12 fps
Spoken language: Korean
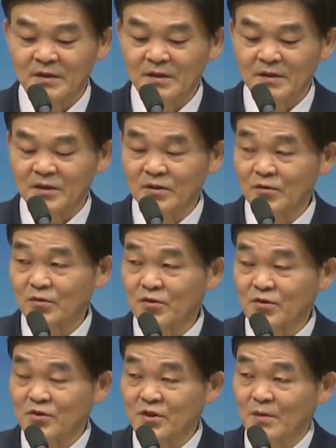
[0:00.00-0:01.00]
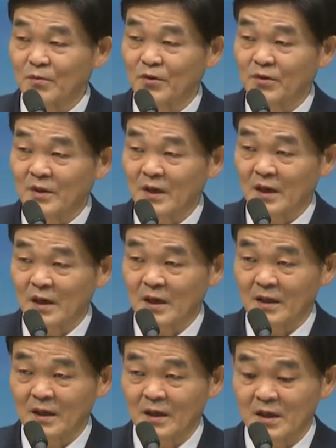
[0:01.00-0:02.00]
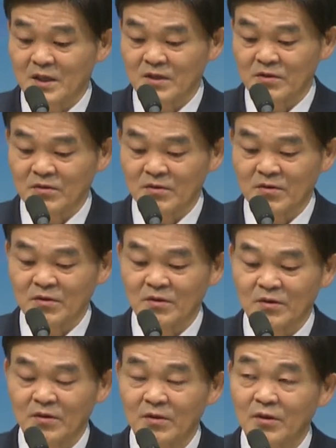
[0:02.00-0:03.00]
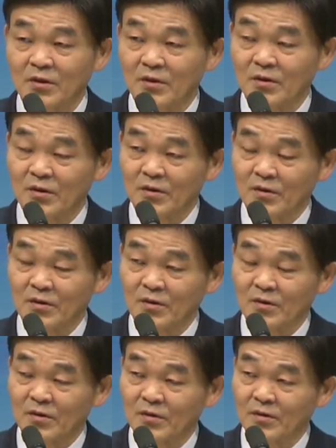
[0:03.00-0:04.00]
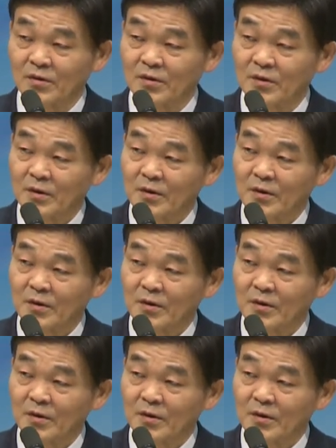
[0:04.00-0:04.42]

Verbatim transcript: 그리고 수치와 모욕을 다 당하시고 어,